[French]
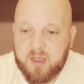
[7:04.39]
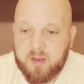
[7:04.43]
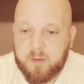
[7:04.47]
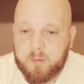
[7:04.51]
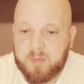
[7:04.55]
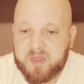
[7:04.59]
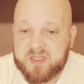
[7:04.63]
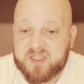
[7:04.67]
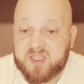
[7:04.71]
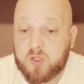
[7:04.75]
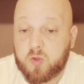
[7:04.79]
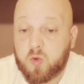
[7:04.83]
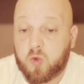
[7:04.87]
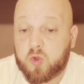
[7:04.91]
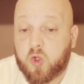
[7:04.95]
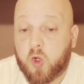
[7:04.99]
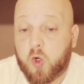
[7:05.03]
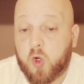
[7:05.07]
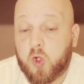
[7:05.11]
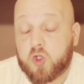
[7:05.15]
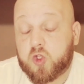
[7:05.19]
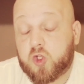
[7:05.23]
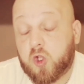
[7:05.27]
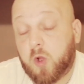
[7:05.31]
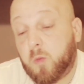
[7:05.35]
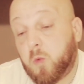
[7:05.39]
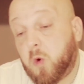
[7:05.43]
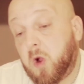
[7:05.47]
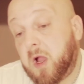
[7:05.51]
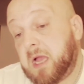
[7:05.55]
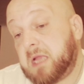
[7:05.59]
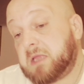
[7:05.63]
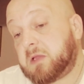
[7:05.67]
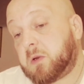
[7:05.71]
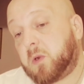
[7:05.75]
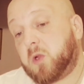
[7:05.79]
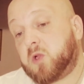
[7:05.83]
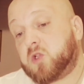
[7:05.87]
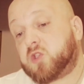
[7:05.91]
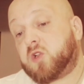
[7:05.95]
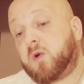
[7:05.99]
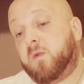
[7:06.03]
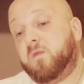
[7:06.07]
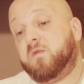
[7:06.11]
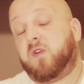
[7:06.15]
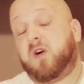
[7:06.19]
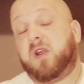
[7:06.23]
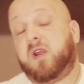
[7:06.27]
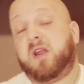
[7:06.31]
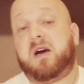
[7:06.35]
Mais sinon, dans l'ensemble, ouais, dans
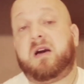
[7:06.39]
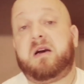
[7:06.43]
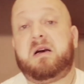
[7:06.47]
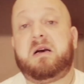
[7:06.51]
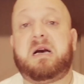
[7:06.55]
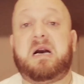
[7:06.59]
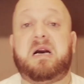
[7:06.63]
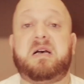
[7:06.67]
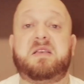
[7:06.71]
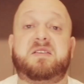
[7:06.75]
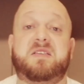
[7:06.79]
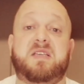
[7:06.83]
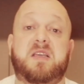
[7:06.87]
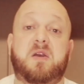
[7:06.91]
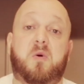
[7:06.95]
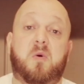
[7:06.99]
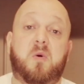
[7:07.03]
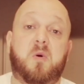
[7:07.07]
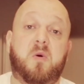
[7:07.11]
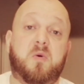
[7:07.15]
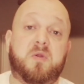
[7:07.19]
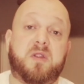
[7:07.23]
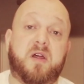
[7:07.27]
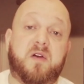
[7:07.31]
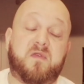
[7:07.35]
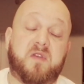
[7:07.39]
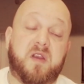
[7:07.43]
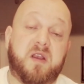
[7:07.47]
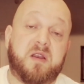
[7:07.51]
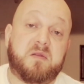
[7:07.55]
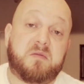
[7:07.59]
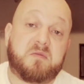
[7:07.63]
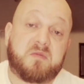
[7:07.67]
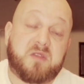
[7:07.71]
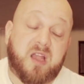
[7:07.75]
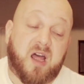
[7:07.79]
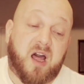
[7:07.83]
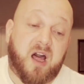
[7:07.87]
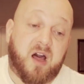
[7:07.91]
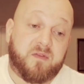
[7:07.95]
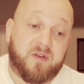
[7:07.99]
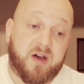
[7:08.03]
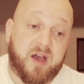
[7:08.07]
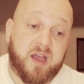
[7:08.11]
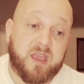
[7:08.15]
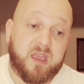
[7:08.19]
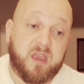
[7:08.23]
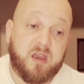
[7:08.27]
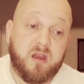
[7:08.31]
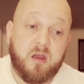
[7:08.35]
l'ensemble, voilà, 1-0, on a fait le
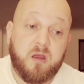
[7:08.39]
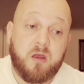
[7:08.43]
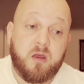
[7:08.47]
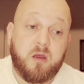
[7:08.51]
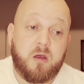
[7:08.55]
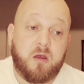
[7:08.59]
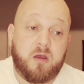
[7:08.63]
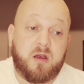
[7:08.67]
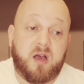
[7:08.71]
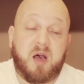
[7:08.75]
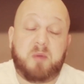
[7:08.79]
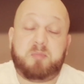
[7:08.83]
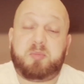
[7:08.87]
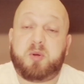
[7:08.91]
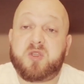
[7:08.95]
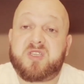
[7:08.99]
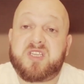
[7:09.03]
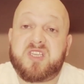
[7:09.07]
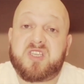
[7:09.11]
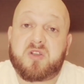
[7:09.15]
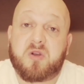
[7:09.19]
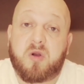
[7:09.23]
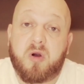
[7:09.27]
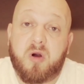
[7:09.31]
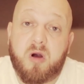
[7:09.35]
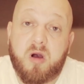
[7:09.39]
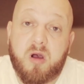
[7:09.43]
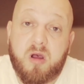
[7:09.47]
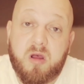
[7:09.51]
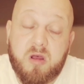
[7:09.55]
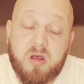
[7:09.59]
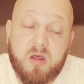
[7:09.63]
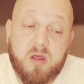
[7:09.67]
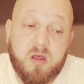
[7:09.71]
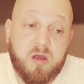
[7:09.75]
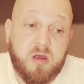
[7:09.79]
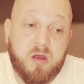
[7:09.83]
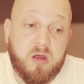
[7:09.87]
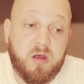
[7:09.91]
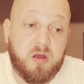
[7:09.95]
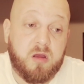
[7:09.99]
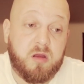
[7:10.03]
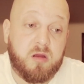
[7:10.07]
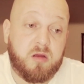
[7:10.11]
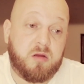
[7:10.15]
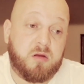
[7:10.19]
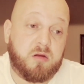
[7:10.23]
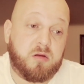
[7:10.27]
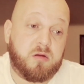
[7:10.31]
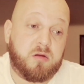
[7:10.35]
travail, un petit score.
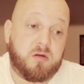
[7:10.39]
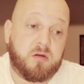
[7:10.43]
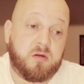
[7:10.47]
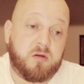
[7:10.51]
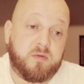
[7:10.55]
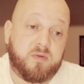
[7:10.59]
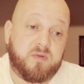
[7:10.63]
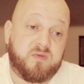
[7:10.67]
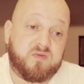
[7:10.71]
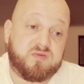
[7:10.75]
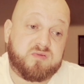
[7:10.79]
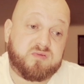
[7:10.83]
Euh,